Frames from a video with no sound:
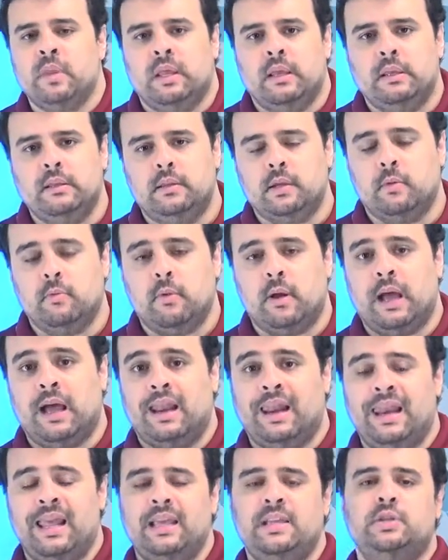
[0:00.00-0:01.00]
Então,
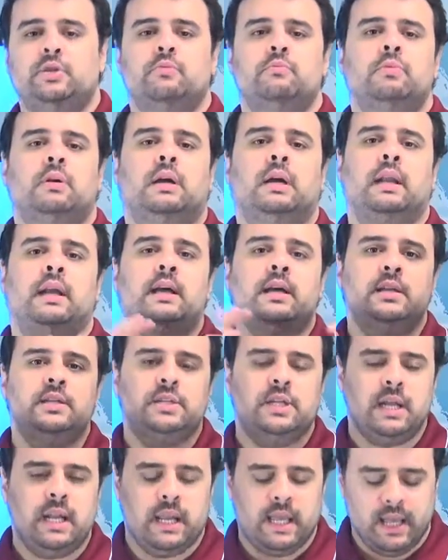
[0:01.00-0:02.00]
além de um
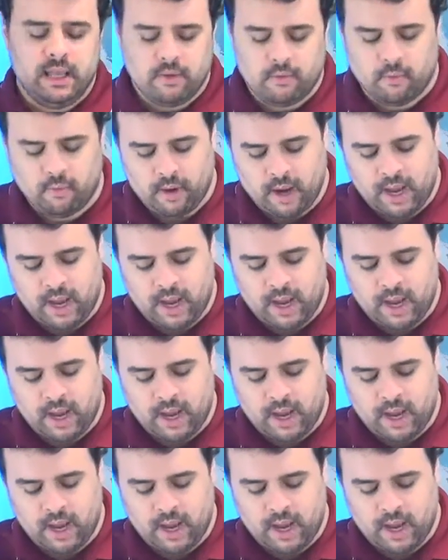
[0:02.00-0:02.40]
grande elenco,